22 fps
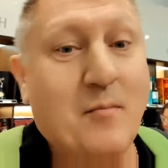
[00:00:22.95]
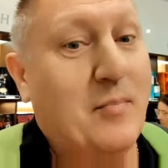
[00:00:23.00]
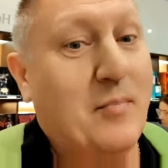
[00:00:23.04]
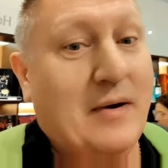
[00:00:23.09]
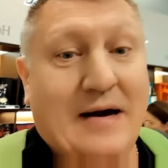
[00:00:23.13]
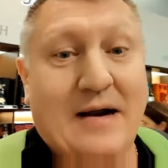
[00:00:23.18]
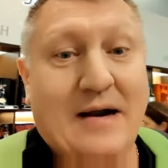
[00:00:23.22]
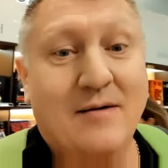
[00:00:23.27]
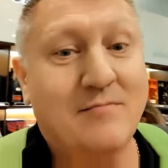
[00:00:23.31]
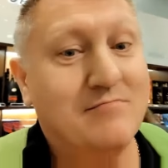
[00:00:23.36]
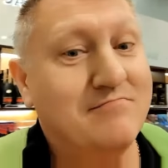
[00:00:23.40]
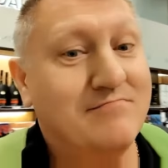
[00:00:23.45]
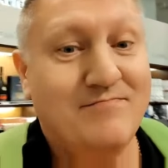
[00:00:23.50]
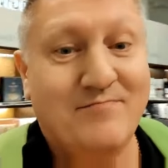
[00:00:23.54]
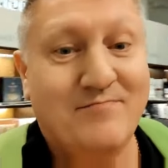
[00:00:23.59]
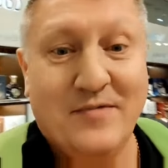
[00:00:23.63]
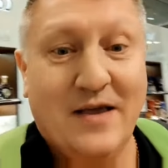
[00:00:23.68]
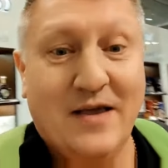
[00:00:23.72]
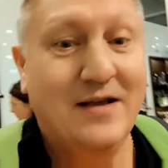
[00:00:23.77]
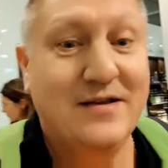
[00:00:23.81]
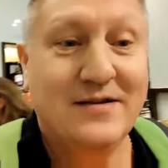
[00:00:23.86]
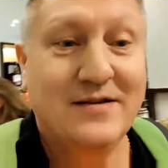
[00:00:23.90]
Прям,
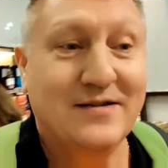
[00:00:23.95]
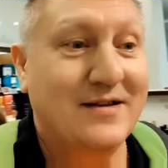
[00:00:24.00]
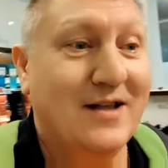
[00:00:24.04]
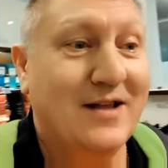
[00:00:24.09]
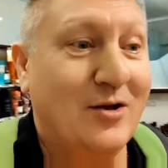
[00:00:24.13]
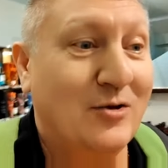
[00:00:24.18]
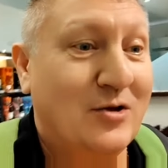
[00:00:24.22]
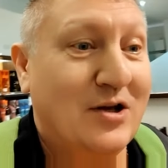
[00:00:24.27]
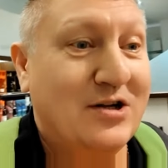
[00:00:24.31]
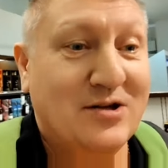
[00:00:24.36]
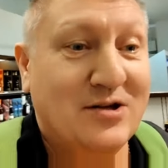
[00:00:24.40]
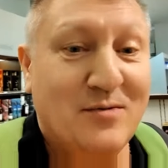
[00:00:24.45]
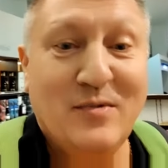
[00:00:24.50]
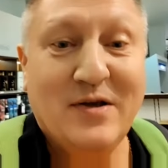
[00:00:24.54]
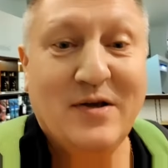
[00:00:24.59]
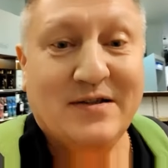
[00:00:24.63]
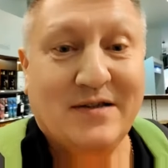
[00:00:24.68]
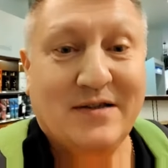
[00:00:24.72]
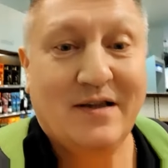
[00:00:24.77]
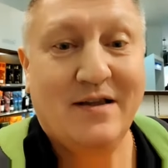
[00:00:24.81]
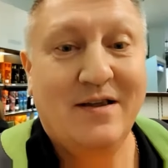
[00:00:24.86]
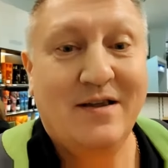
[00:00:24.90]
я не знаю, даже
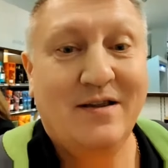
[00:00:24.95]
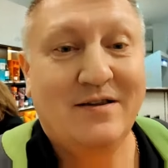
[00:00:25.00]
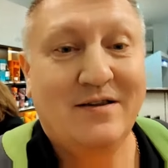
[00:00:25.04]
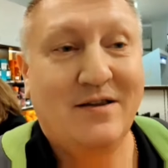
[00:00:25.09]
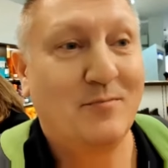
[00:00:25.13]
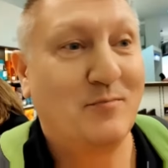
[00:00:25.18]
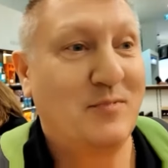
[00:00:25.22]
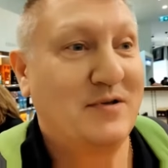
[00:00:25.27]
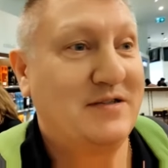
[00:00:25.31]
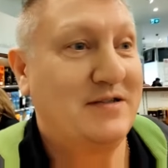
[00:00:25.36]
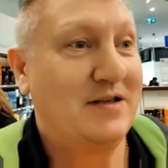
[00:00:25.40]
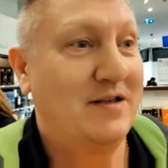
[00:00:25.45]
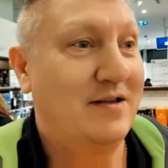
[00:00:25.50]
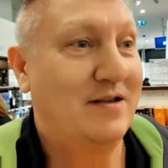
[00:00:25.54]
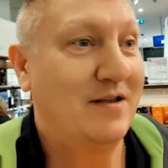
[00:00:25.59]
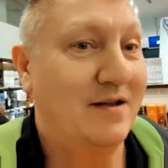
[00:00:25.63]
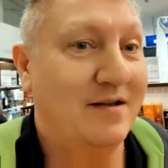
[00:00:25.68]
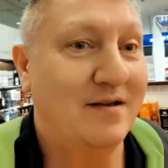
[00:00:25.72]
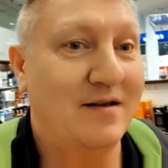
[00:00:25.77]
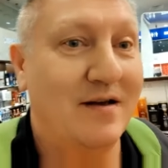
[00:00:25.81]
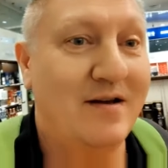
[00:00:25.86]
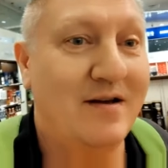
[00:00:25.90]
места нет, где
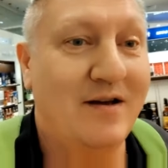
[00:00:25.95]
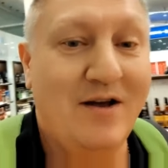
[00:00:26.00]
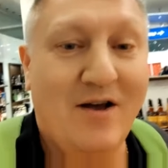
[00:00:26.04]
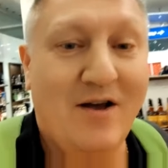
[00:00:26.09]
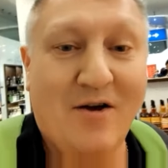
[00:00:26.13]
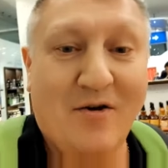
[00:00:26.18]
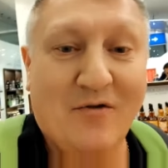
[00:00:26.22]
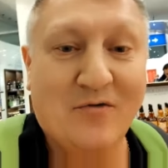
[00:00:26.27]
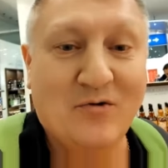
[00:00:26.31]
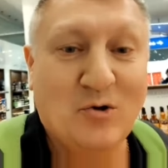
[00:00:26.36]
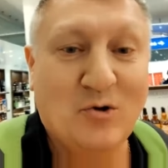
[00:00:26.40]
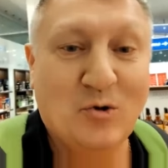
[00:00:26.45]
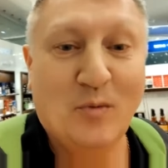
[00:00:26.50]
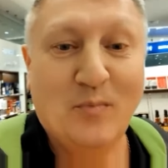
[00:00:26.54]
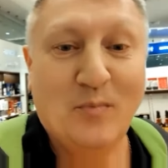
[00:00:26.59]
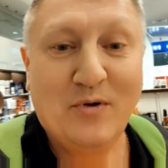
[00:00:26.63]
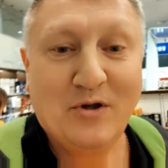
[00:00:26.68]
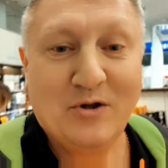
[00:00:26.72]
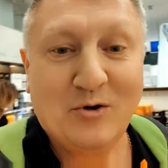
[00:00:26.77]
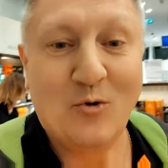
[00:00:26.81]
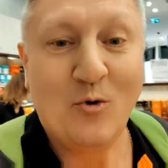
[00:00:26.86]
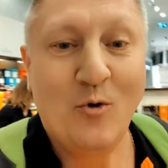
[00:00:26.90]
посидеть все
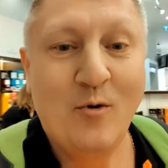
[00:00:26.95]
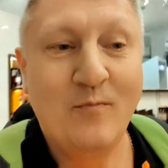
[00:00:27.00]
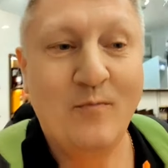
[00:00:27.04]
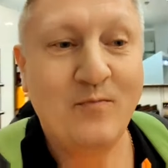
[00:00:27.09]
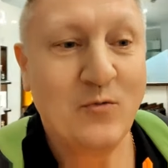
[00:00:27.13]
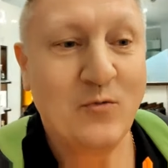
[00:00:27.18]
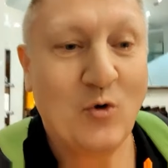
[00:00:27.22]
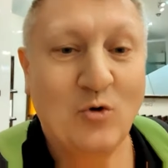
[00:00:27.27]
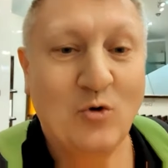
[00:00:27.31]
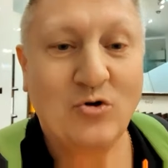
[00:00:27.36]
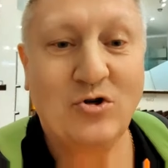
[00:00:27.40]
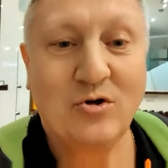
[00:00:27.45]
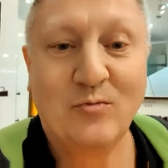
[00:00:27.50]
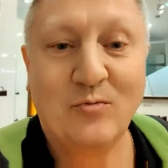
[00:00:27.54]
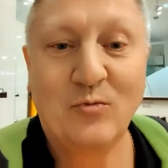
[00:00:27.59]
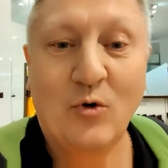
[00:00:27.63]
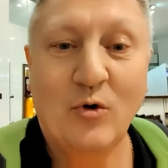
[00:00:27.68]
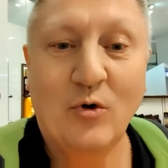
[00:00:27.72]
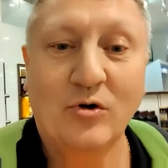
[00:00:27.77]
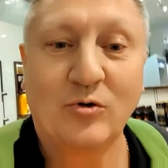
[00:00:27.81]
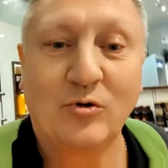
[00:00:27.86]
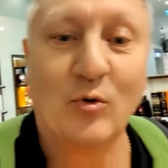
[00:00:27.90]
битком, очень
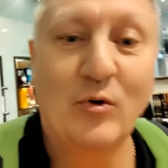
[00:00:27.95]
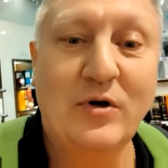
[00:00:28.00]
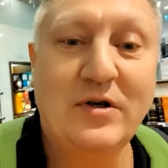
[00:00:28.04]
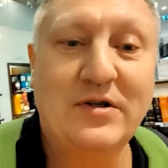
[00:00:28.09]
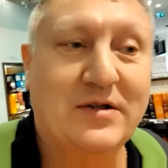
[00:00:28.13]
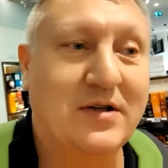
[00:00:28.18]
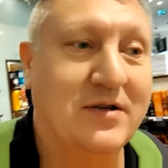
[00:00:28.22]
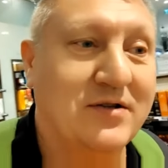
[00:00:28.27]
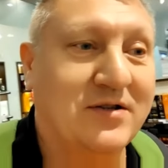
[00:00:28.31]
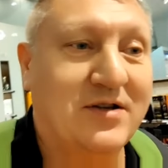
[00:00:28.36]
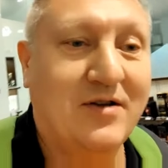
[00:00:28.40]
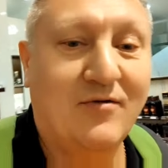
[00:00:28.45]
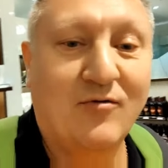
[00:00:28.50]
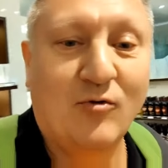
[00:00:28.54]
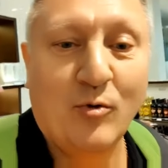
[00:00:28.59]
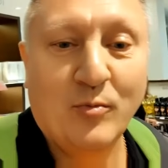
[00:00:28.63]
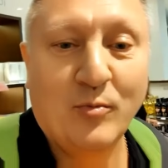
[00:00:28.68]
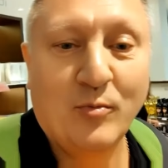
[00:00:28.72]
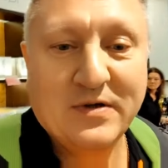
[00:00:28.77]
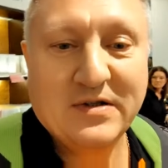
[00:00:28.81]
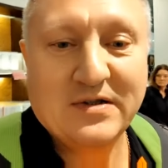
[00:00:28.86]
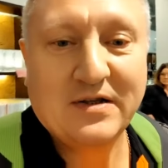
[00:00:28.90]
много туристов с
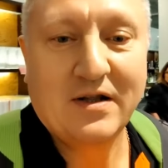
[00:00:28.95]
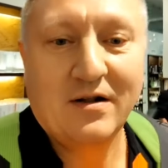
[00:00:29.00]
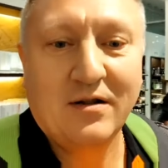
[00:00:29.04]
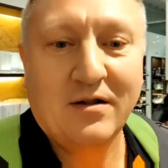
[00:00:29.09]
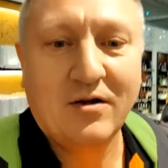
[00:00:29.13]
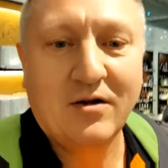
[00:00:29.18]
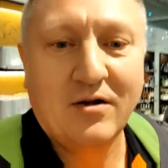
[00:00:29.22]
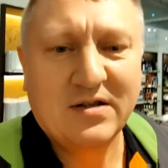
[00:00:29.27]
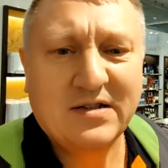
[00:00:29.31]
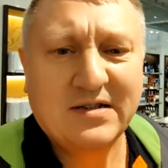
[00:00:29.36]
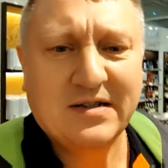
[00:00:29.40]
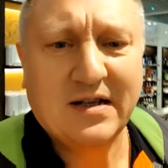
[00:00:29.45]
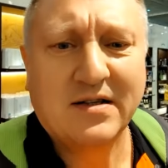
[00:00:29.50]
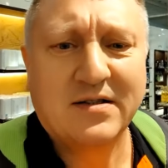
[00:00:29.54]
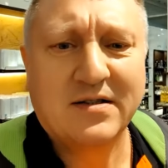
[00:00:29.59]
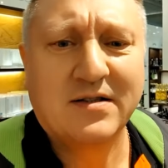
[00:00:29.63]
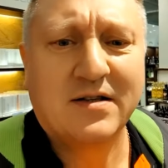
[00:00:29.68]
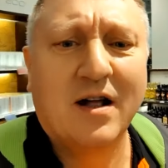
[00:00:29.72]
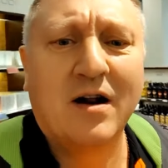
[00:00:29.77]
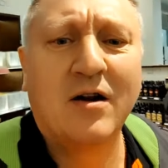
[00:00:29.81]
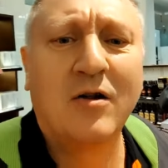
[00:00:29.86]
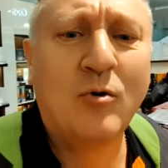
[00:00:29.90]
Европы, со
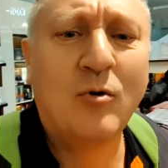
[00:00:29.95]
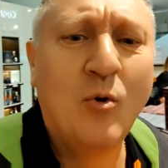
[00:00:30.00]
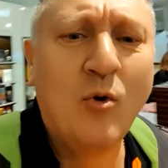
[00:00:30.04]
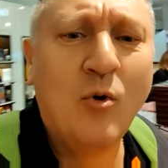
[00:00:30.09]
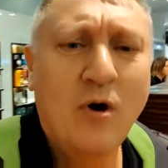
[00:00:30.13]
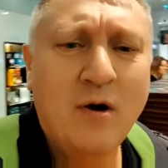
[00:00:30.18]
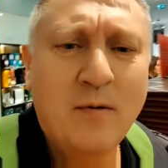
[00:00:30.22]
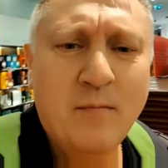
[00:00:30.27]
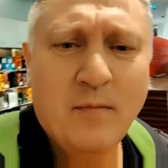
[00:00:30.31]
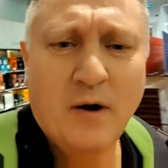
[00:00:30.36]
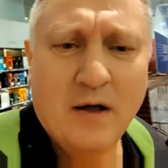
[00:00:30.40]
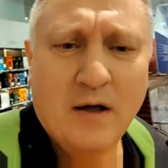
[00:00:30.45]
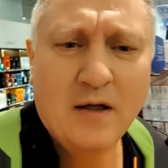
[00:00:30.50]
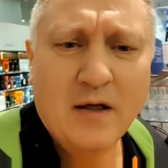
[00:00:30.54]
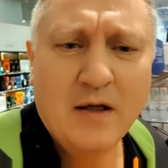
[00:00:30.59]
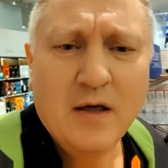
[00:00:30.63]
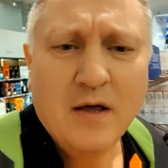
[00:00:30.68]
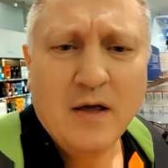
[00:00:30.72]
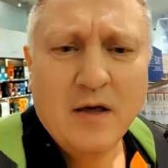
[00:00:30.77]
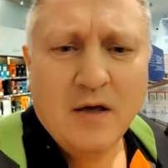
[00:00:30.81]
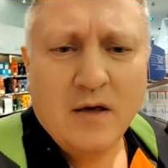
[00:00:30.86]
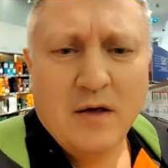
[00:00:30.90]
Стокгольма,
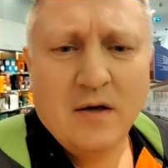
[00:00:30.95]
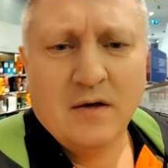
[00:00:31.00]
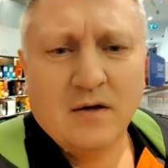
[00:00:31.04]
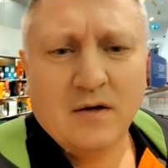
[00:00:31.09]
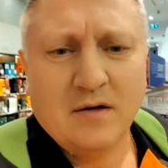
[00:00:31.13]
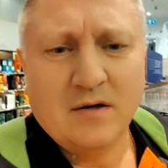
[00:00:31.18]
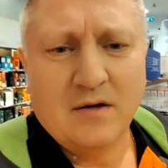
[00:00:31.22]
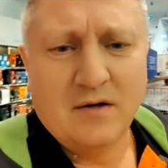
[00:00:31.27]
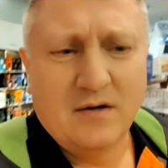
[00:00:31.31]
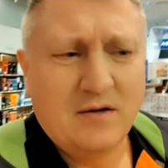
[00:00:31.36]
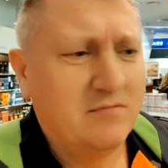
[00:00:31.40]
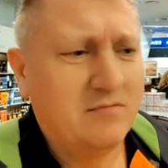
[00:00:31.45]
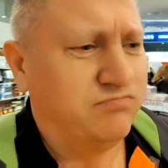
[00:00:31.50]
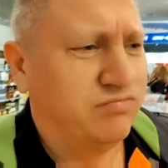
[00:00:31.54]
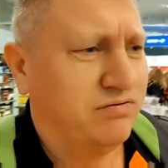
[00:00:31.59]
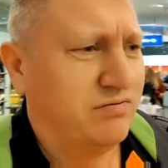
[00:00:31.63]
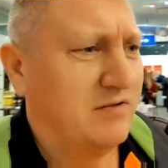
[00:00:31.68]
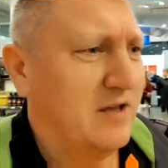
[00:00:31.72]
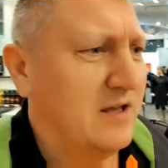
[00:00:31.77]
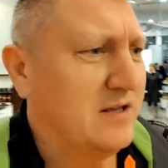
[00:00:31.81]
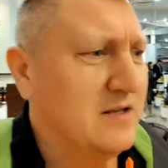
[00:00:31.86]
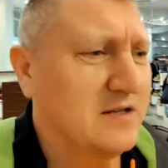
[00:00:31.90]
э,
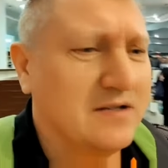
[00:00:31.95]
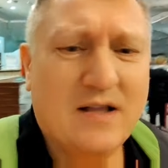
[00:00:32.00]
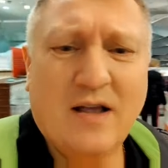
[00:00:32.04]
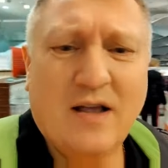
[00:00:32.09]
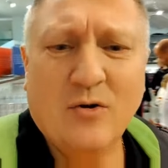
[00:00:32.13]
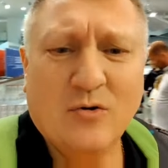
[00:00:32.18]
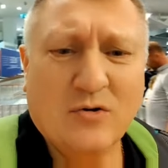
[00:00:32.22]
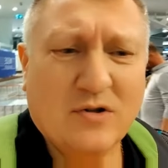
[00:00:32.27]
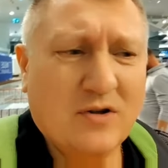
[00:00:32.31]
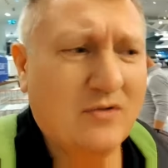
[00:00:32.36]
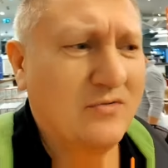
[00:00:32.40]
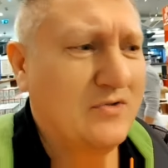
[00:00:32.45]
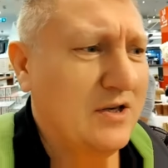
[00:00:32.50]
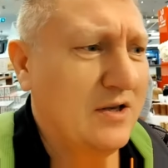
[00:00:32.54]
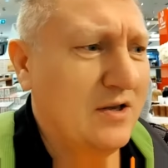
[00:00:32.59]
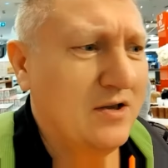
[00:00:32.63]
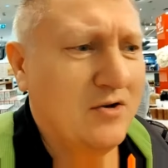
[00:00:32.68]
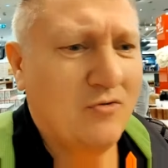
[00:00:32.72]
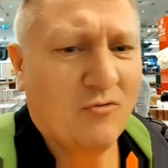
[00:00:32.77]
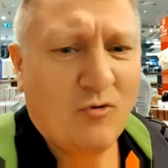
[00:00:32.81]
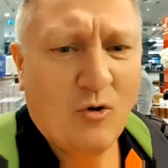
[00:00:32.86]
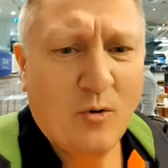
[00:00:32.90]
я не знаю, со
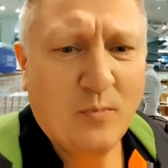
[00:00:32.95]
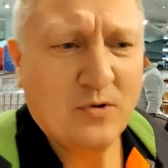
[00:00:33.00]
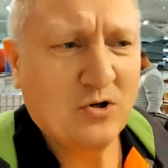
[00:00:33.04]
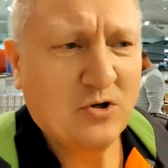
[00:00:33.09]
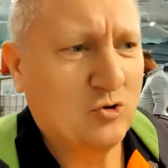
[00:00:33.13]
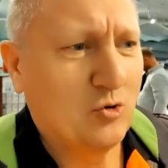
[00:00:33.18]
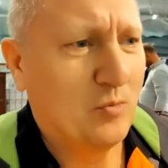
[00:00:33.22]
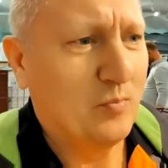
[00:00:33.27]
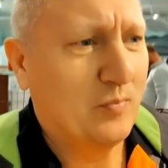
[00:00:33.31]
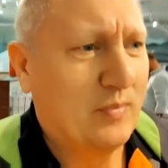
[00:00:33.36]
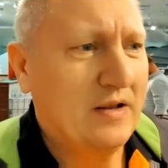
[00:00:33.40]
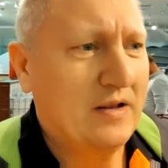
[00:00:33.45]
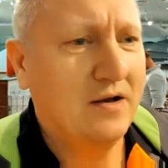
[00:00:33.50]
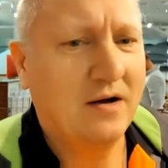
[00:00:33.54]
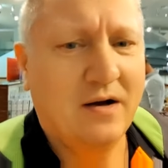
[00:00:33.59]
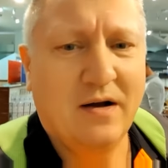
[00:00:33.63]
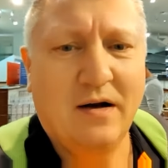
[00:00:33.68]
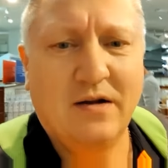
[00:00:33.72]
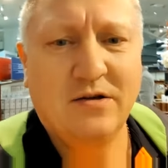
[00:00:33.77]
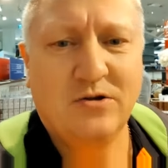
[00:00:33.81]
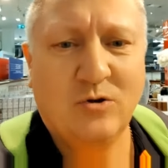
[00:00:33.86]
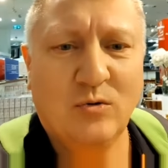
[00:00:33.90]
всей Европы, чтобы
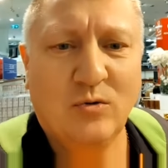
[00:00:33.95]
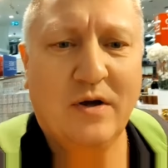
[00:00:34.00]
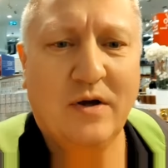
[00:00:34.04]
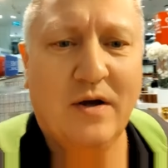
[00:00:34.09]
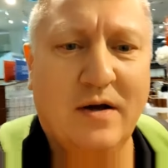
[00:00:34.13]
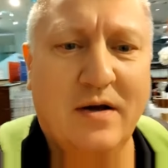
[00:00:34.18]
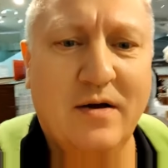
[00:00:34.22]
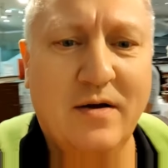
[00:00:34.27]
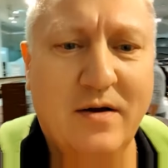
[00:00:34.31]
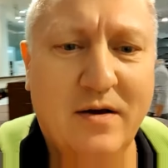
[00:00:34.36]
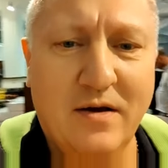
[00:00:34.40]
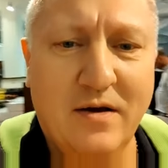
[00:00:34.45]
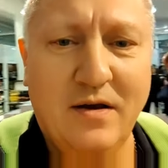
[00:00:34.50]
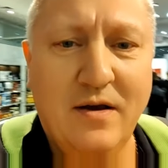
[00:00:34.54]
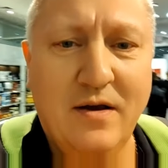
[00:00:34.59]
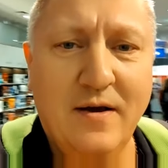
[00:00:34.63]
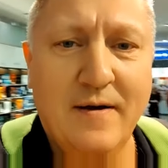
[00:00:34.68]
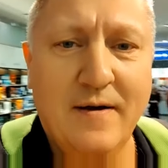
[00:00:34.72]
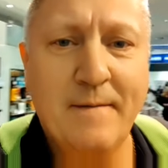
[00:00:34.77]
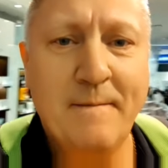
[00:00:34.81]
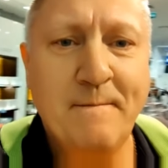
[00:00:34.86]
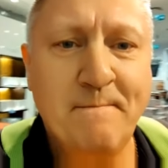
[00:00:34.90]
приехали сюда
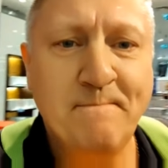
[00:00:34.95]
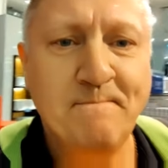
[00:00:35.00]
и,